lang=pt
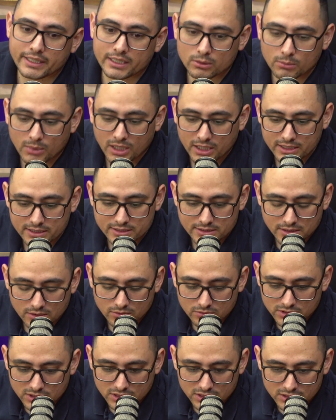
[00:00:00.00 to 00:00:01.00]
é, numa
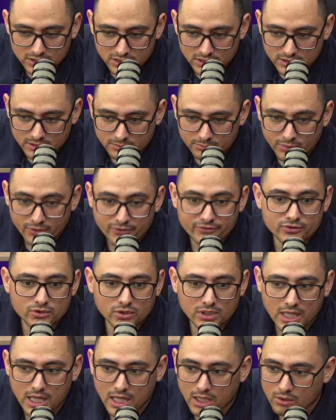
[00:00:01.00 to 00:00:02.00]
questão de, de
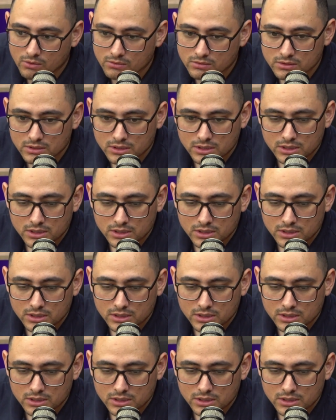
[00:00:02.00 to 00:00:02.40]
profissional,